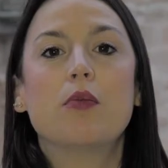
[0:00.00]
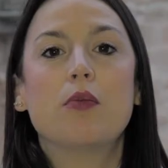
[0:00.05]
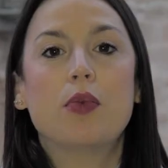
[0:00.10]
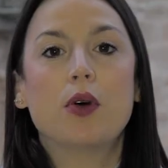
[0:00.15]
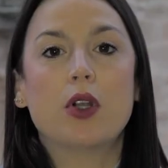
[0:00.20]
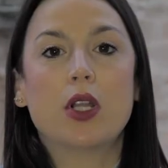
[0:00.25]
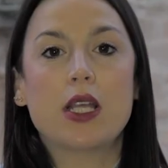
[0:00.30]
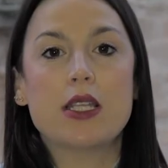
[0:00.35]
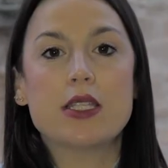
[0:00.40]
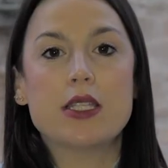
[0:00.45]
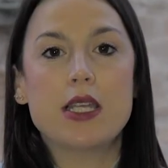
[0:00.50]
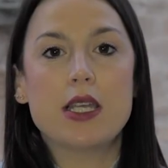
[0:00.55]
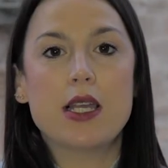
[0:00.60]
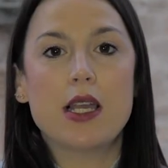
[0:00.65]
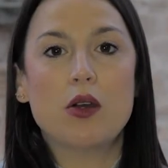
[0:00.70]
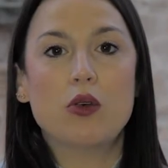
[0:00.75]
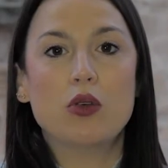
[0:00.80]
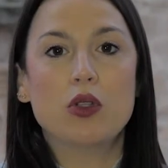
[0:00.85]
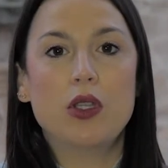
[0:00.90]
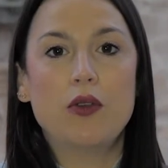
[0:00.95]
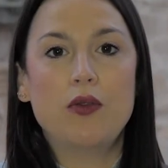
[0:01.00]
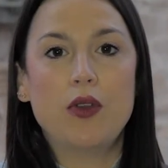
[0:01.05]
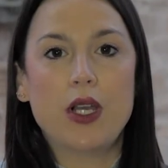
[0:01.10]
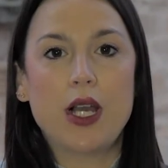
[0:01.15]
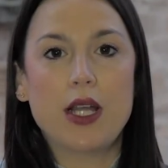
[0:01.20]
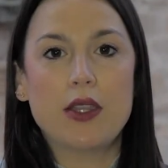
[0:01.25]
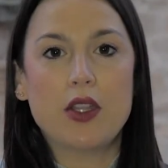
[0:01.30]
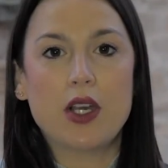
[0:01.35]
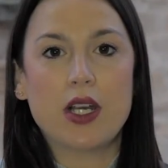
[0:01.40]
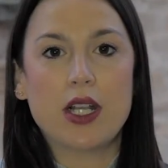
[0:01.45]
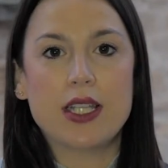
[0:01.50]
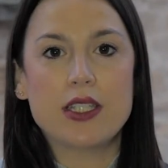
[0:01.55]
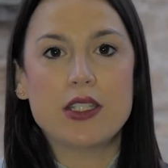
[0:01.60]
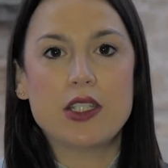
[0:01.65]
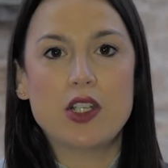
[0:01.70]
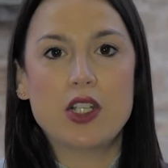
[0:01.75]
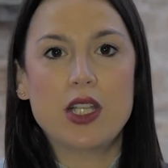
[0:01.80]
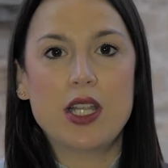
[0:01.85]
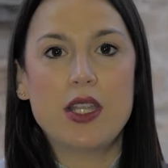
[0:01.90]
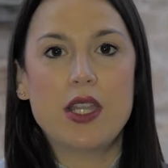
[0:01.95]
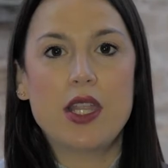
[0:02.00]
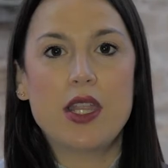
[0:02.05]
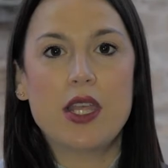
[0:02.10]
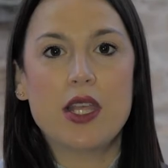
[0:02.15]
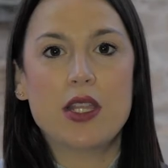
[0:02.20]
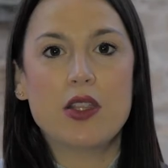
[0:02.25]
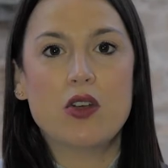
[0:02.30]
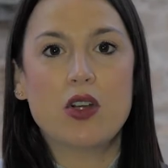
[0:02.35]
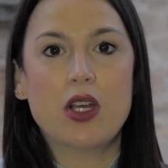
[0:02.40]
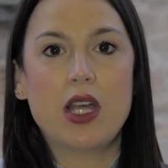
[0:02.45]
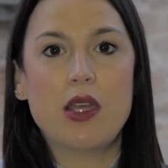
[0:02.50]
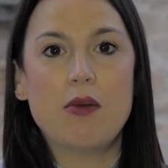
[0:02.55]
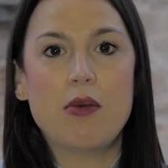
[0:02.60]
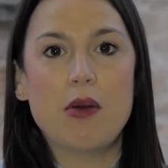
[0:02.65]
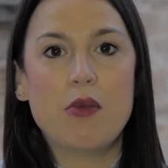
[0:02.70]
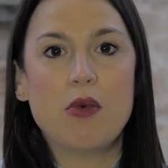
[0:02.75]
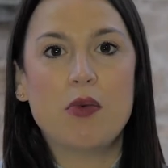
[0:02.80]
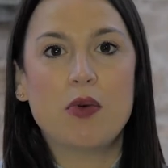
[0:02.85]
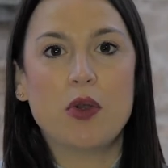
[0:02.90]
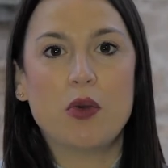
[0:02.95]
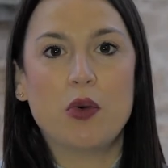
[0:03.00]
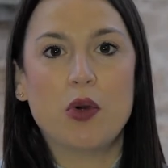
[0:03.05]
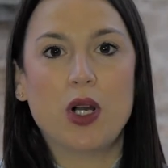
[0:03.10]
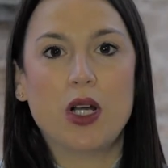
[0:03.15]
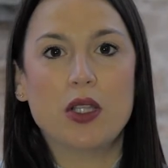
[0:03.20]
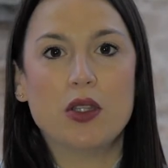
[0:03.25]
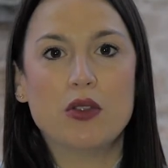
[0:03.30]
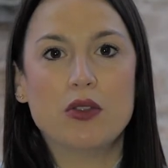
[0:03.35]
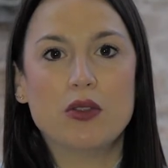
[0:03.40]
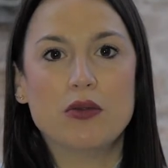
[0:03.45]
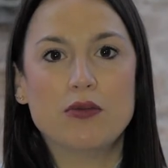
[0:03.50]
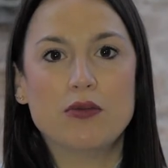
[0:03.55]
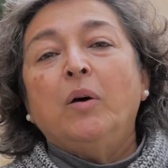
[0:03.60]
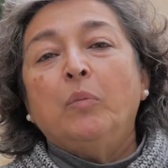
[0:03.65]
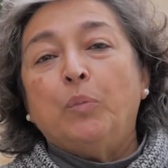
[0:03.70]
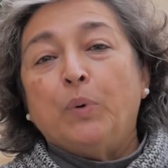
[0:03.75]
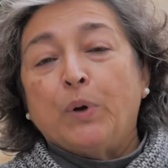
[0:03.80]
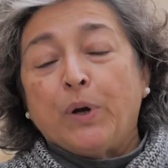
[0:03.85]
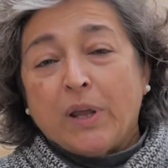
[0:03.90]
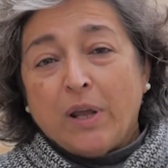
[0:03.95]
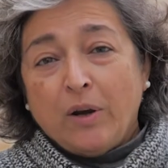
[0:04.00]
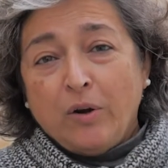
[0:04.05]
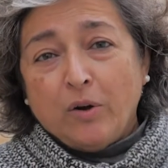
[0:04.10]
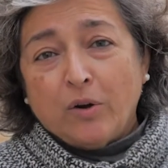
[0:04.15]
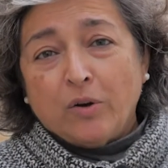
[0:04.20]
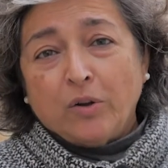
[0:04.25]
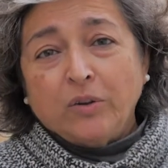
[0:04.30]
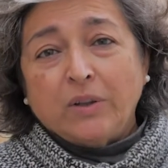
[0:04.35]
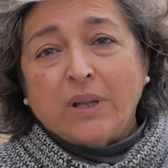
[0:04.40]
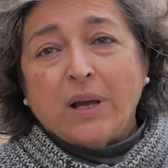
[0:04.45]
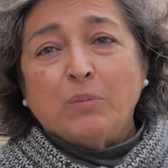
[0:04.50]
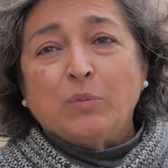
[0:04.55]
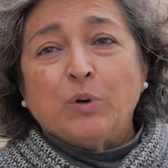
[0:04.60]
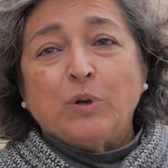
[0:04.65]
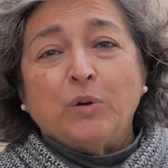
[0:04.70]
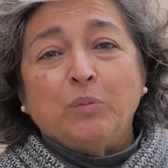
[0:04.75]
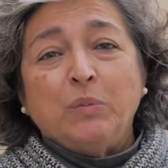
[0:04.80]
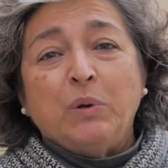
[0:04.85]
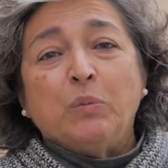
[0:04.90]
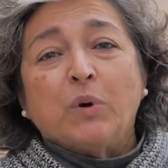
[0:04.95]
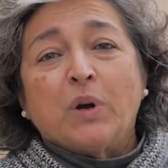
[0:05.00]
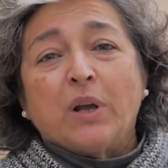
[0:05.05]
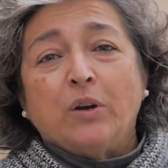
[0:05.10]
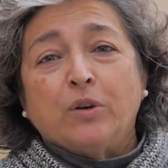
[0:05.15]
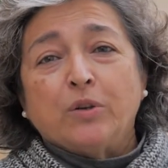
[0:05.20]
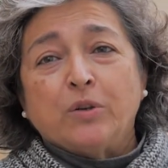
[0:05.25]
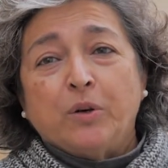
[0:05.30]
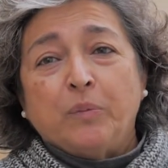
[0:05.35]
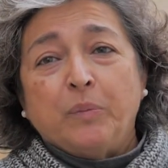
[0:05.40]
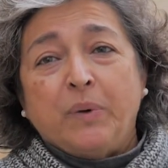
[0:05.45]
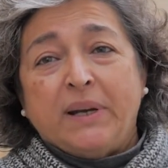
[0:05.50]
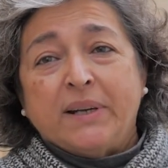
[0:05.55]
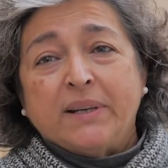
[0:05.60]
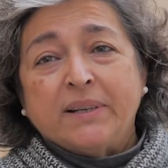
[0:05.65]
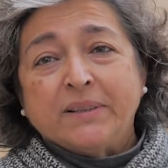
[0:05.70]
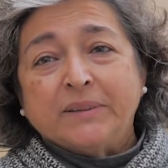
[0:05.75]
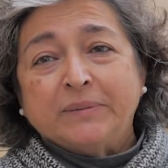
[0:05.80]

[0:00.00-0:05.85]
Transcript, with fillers: Porque siguen justificando agresiones diciendo que íbamos provocando. Porque no contamos lo mismo que los hombres.